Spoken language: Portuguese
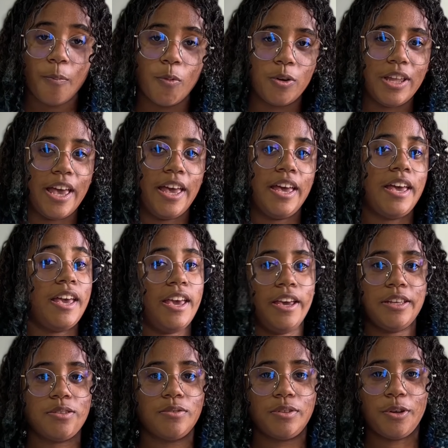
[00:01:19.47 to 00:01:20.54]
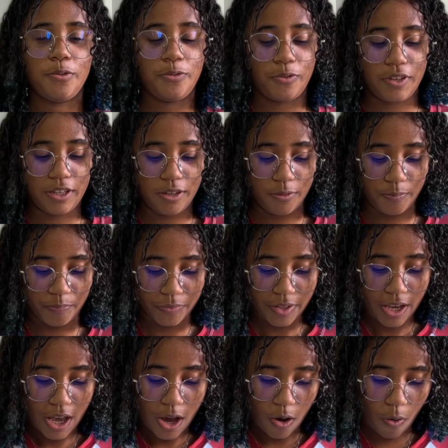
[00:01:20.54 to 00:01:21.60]
Mulher, eis o teu filho.
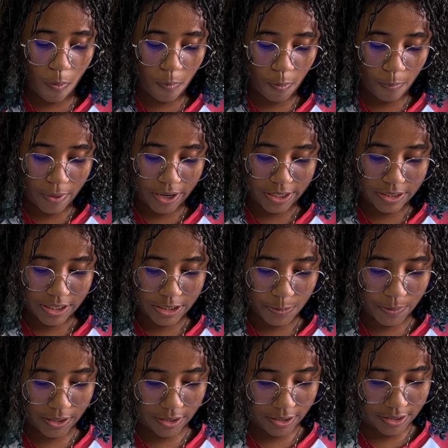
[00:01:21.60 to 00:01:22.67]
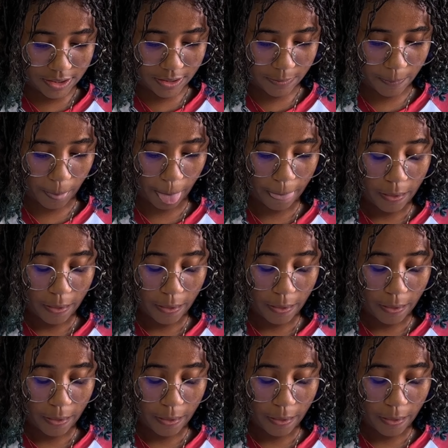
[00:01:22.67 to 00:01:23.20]
Como mãe de esperança.